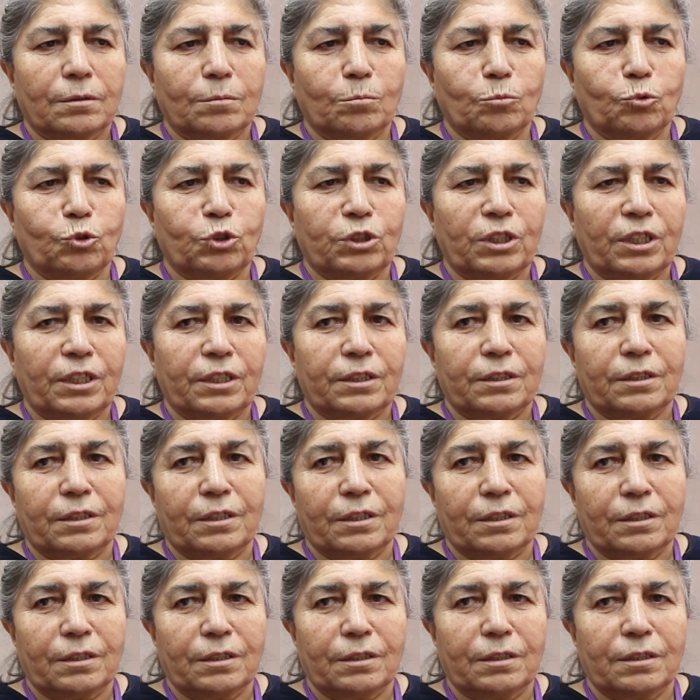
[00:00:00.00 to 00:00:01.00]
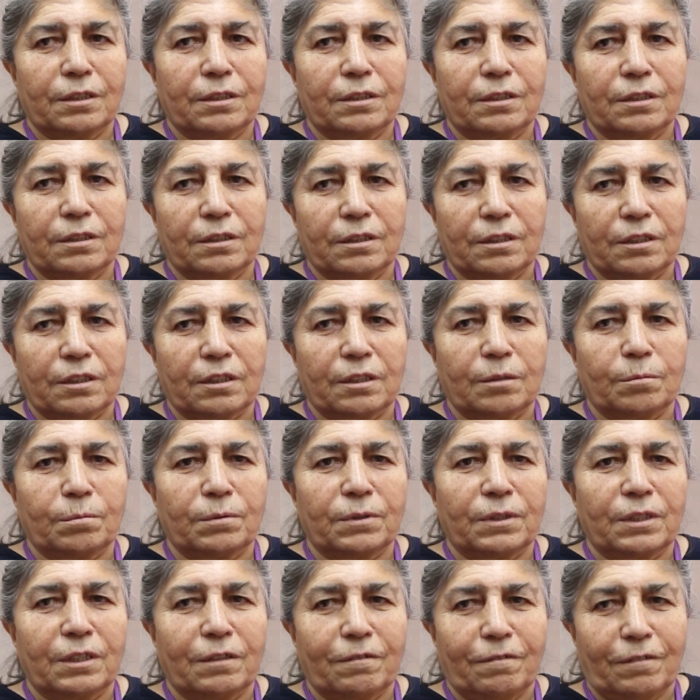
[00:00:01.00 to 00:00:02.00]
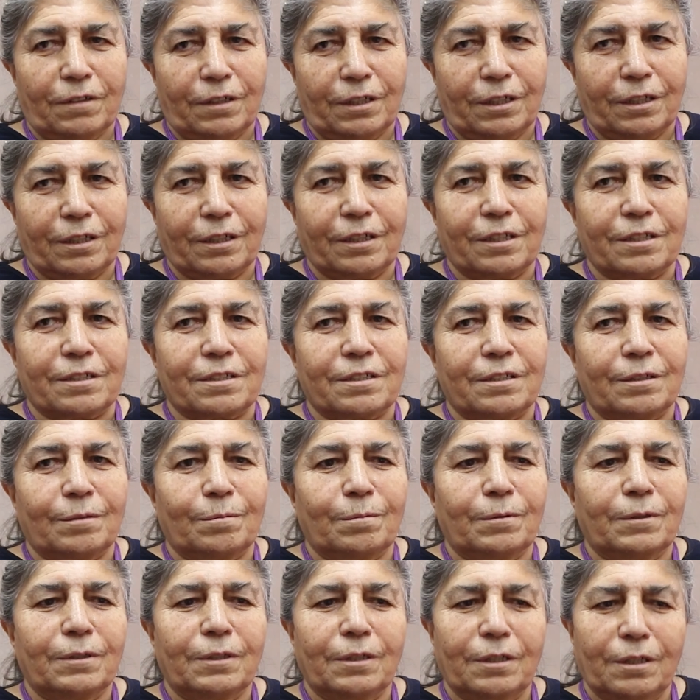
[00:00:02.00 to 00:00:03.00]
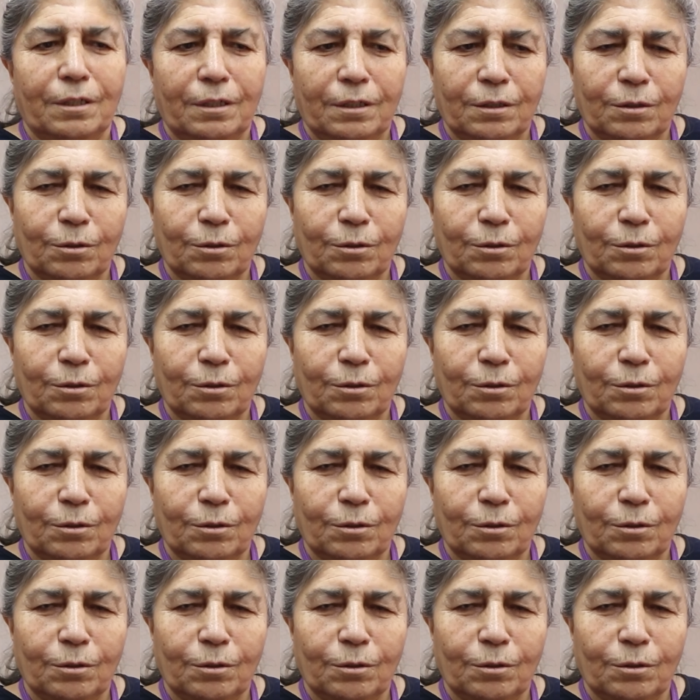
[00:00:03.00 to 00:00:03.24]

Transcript: Musa Anter'in de dediği gibi Nevala Kasaba,